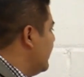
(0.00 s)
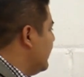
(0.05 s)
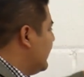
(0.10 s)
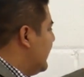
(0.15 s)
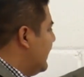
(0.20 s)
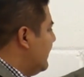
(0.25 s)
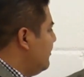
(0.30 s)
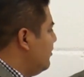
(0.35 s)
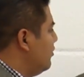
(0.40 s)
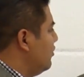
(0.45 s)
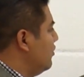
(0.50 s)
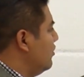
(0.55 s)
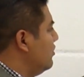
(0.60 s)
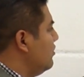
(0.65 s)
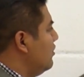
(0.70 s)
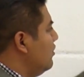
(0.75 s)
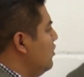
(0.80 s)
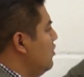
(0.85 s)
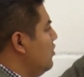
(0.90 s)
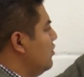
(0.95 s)
¿qué
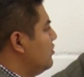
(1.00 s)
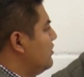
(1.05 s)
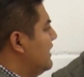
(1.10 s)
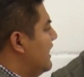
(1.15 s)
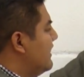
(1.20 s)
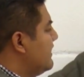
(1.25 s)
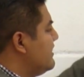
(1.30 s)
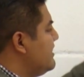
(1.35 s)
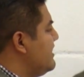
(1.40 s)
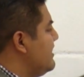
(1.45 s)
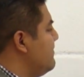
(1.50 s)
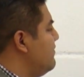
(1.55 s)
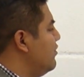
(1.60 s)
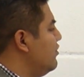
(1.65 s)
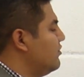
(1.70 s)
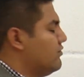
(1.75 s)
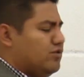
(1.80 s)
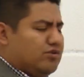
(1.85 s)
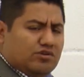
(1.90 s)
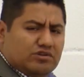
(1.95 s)
son los
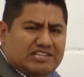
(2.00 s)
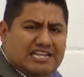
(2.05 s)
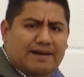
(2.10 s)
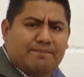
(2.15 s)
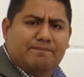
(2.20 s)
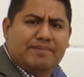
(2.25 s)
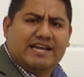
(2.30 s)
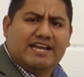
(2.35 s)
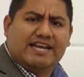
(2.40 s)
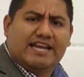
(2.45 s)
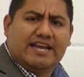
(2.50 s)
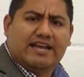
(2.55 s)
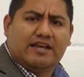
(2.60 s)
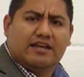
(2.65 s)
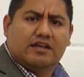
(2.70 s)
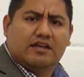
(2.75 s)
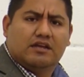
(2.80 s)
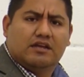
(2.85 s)
archivos JPG?